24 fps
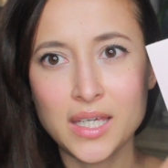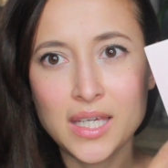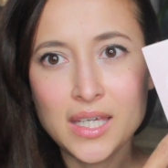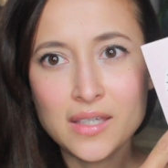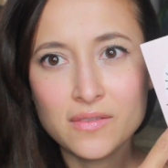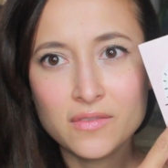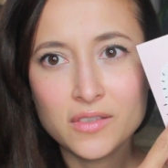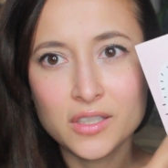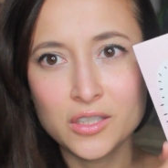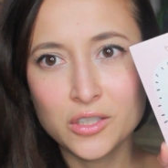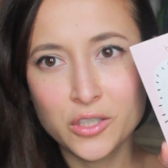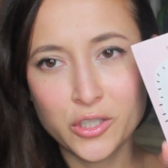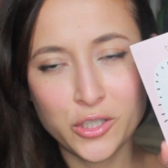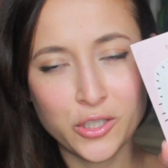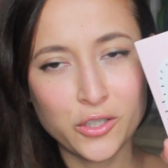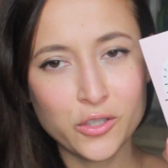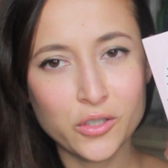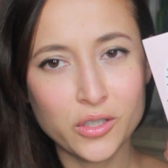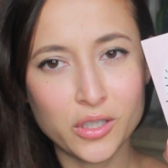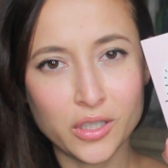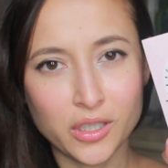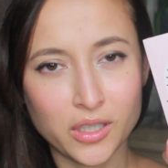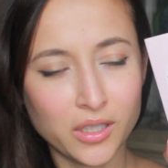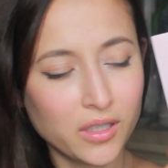even
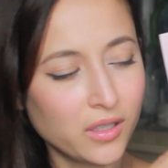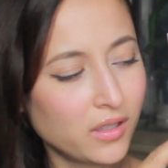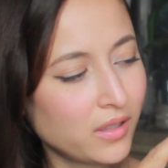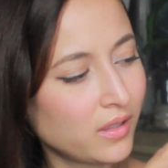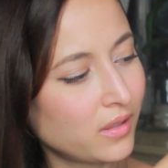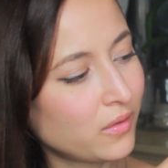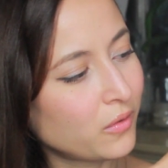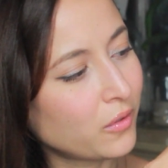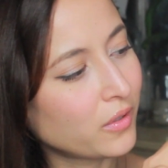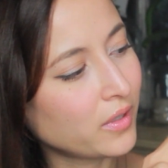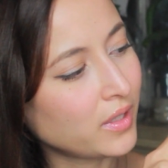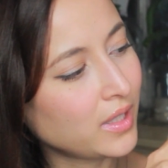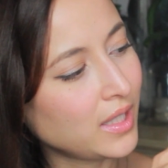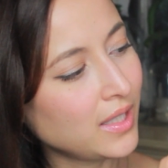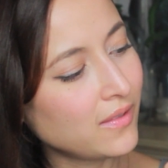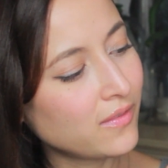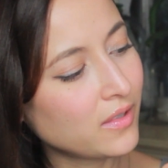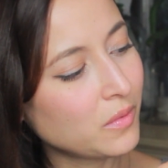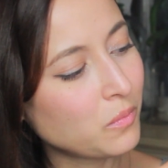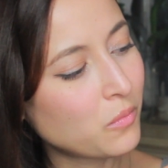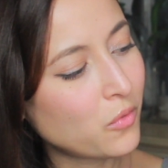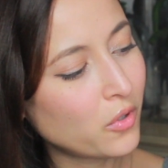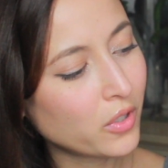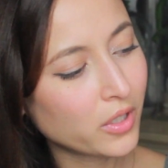cuter or
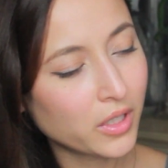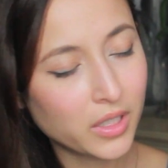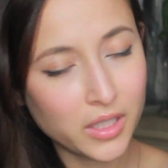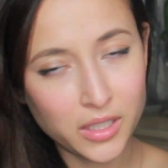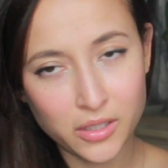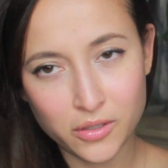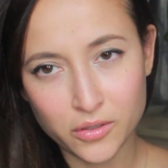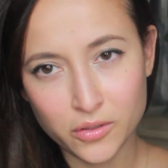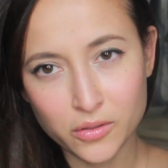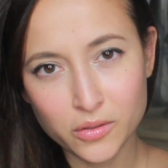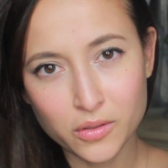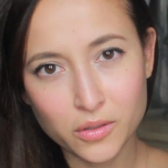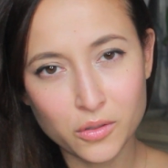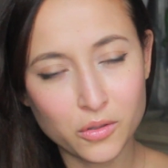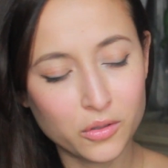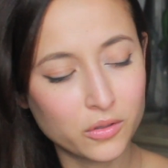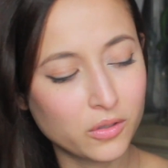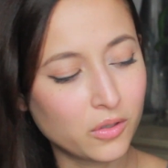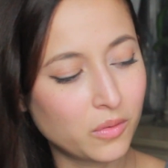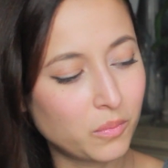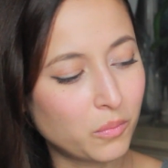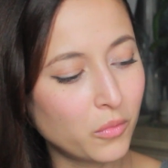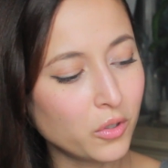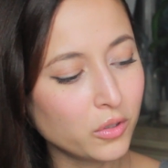even more cute こ
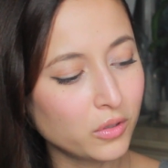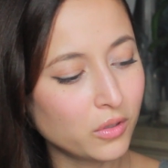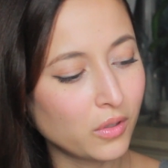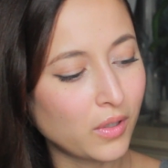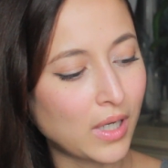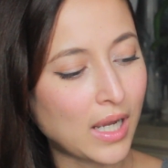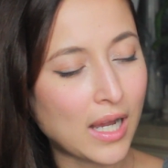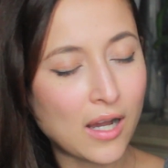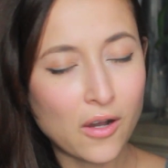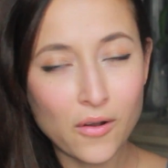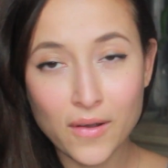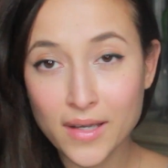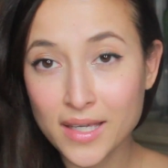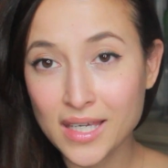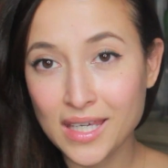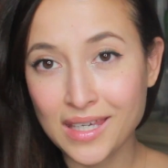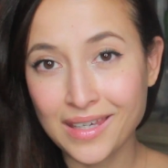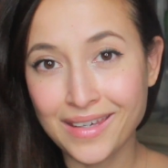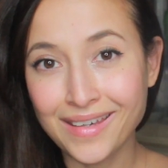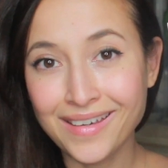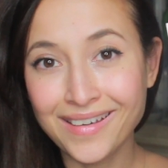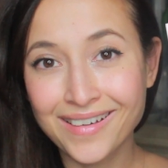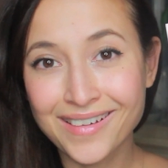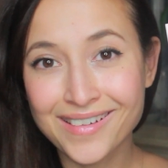のもっと可
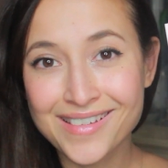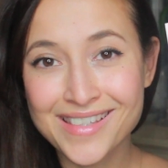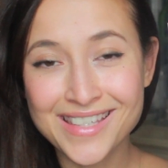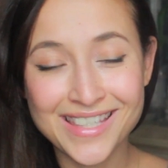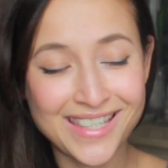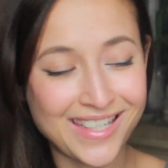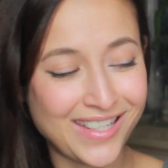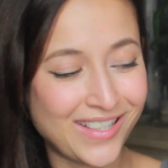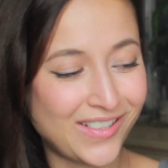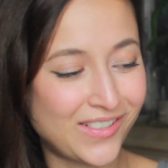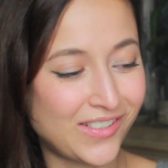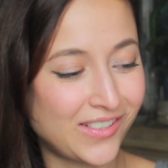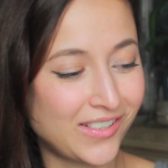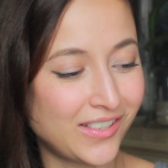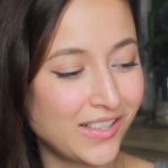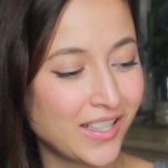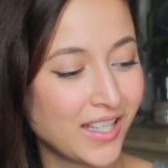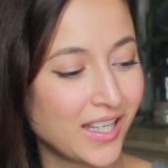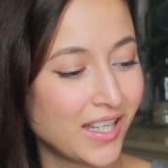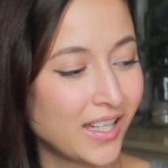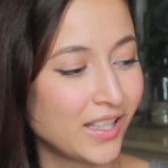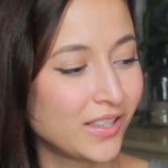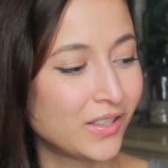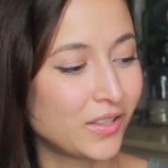愛いシー
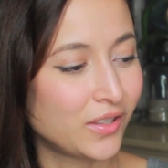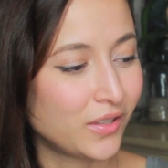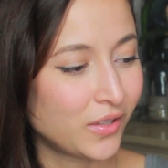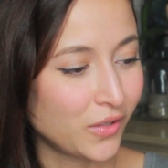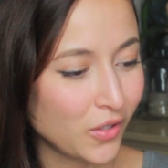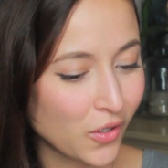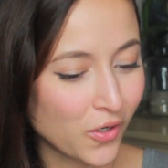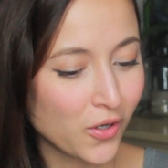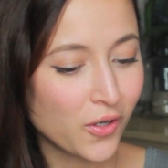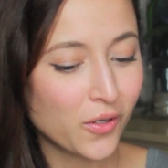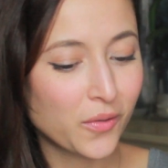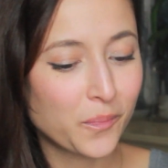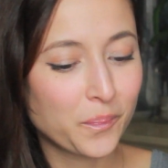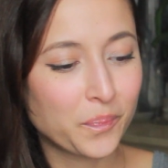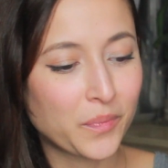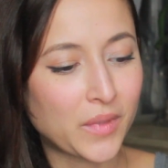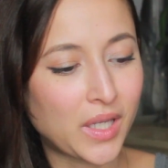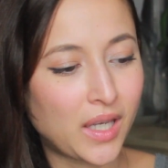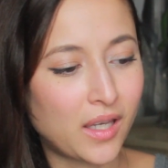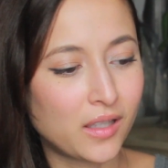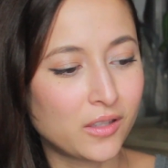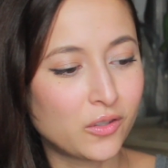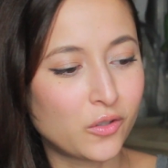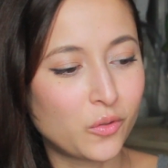ルの、
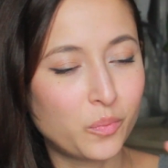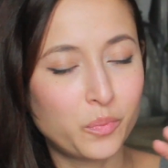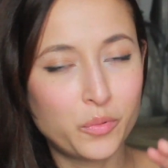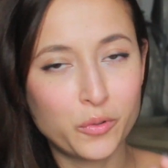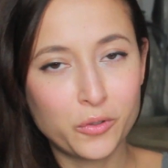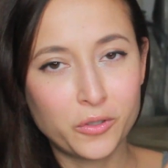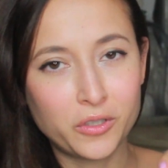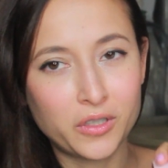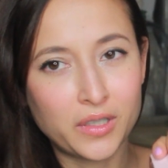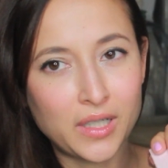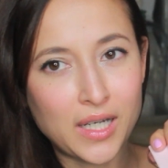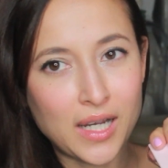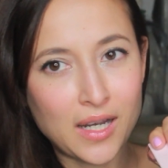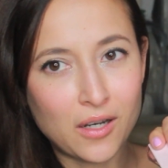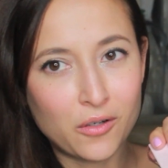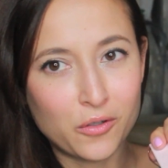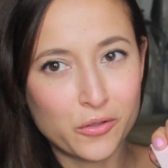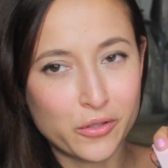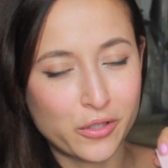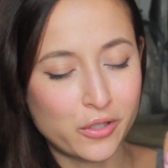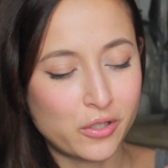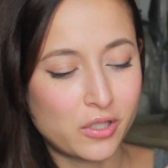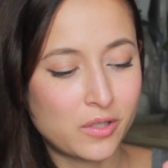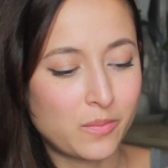えーと、ブックが
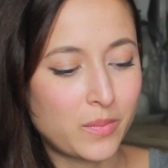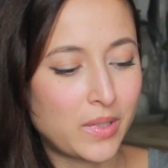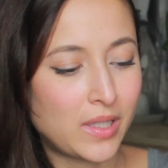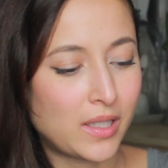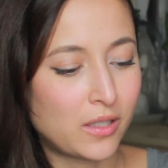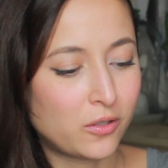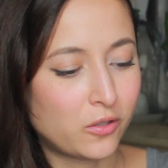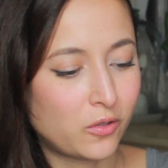おすすめだ